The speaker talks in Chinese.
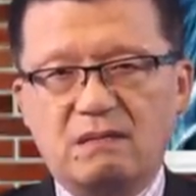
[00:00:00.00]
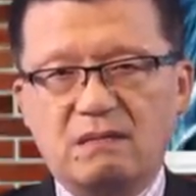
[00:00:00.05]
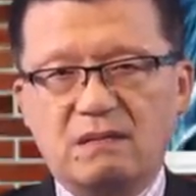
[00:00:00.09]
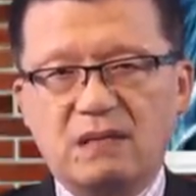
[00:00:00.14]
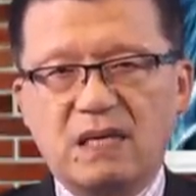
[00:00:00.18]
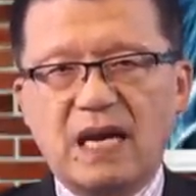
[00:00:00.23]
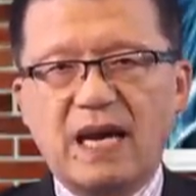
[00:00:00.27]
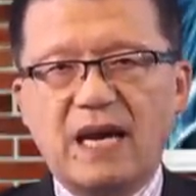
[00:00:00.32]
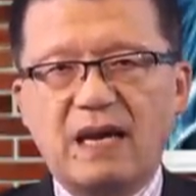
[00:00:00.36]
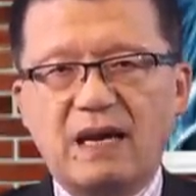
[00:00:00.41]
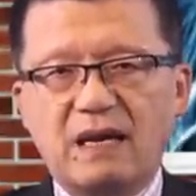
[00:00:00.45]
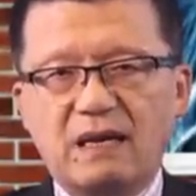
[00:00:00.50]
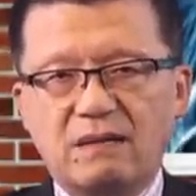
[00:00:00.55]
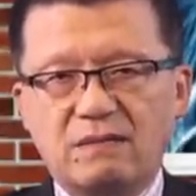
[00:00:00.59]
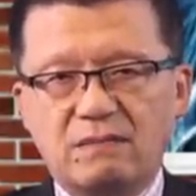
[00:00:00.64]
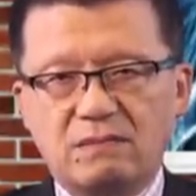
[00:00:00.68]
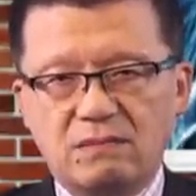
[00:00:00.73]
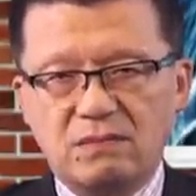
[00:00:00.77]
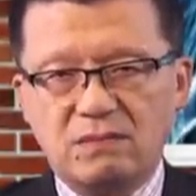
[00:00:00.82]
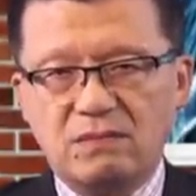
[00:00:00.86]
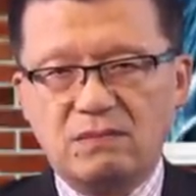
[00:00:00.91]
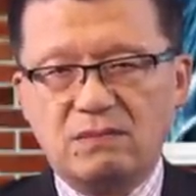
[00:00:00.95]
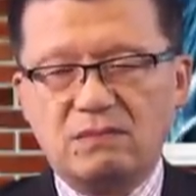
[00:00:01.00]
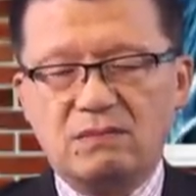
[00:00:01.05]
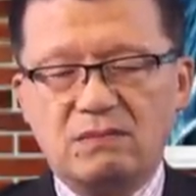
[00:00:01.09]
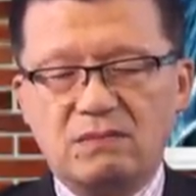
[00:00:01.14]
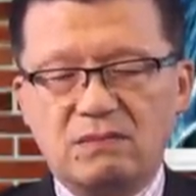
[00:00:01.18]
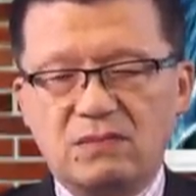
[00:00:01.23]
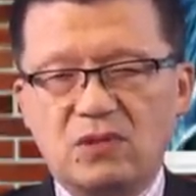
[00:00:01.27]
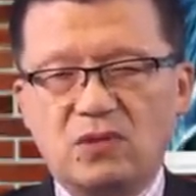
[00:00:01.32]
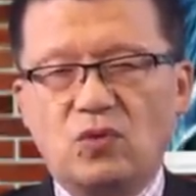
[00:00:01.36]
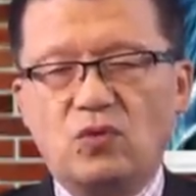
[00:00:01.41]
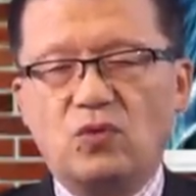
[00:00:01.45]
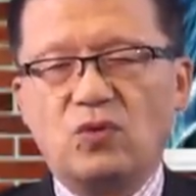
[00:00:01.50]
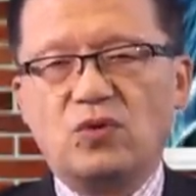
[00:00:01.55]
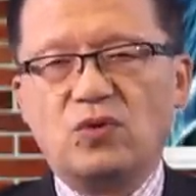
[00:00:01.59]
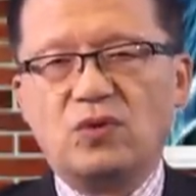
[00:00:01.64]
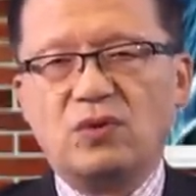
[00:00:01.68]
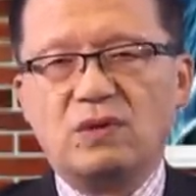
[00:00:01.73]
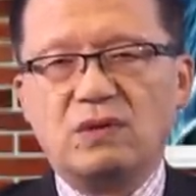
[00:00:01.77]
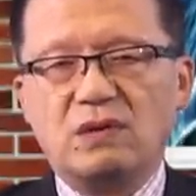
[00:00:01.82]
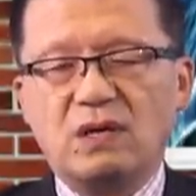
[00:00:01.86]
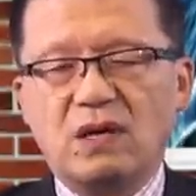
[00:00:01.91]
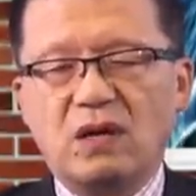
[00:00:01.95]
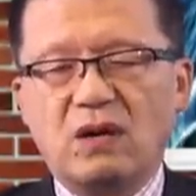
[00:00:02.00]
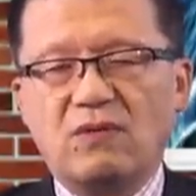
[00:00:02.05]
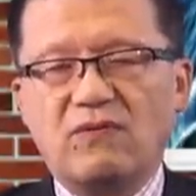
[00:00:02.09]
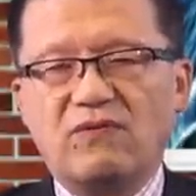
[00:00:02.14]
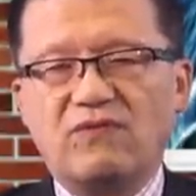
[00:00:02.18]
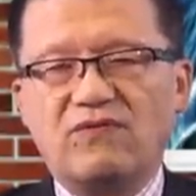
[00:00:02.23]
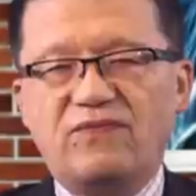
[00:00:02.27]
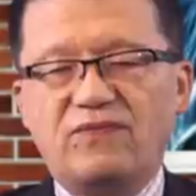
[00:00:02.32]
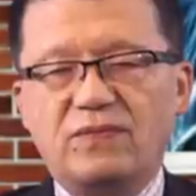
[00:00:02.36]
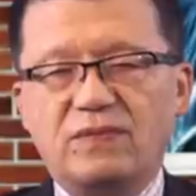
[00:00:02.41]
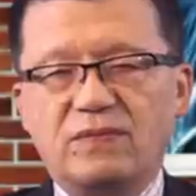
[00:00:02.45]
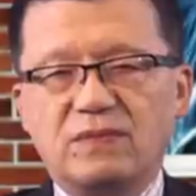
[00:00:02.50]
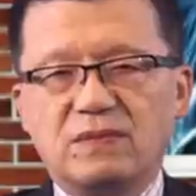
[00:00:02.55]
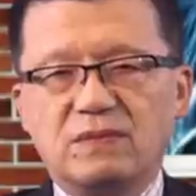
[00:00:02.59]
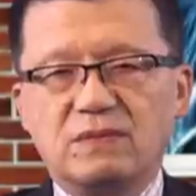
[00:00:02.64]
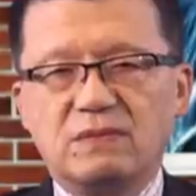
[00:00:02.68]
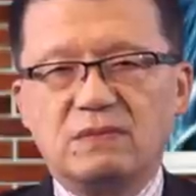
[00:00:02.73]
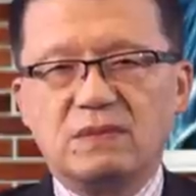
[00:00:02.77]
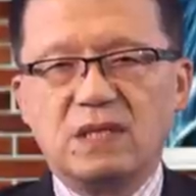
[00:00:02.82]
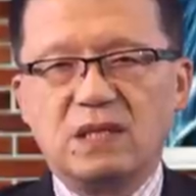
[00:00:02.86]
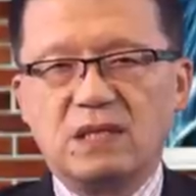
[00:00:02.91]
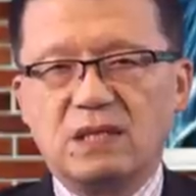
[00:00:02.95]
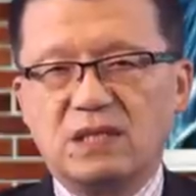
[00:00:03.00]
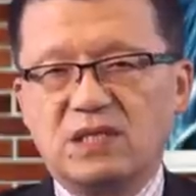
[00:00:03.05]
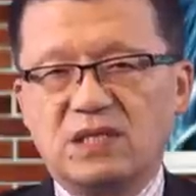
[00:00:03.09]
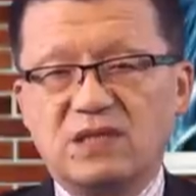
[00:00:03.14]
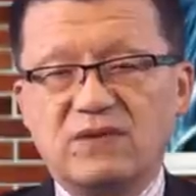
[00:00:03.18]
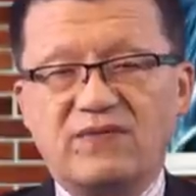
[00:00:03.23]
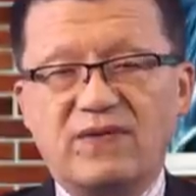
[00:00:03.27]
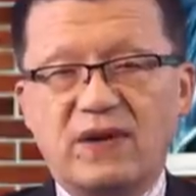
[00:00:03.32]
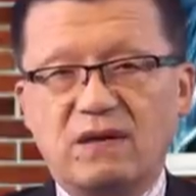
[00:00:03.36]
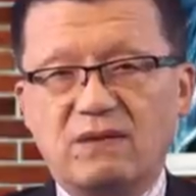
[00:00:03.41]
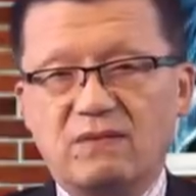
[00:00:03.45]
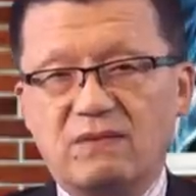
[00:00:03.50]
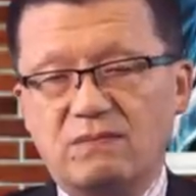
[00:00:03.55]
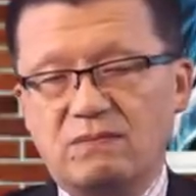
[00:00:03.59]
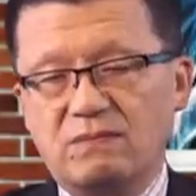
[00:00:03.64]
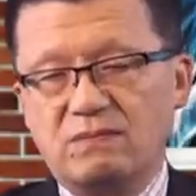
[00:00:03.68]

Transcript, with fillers: 来呼吁要这个释放